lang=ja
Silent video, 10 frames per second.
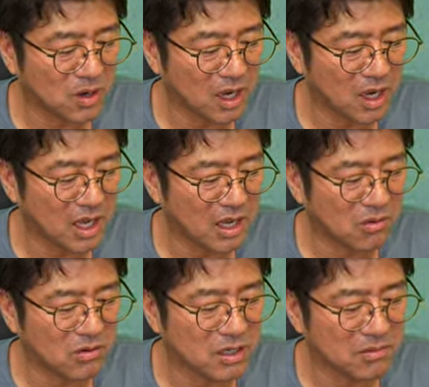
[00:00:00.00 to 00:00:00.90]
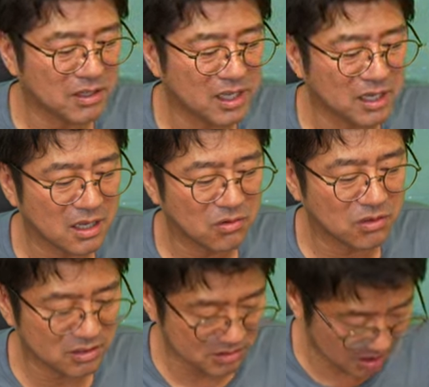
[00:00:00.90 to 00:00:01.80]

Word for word: うあこれはなんかこれぐらい